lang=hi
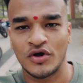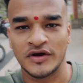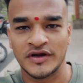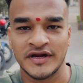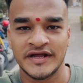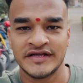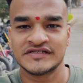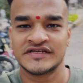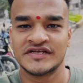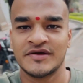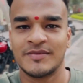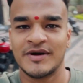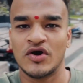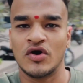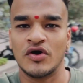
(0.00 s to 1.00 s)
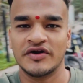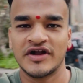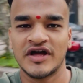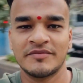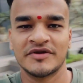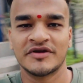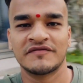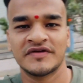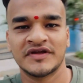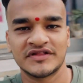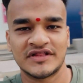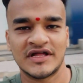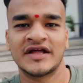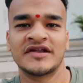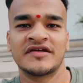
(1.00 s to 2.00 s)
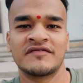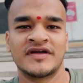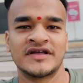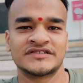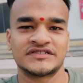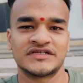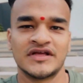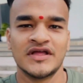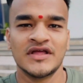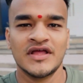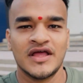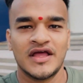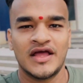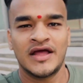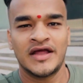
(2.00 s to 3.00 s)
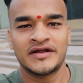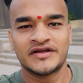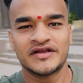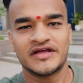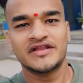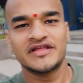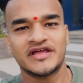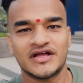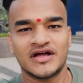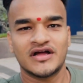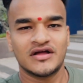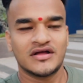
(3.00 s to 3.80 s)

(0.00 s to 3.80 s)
ऑर्गेनाइज किए बाय होंडा बिग विंग थाने वेस्ट एंड रियली एक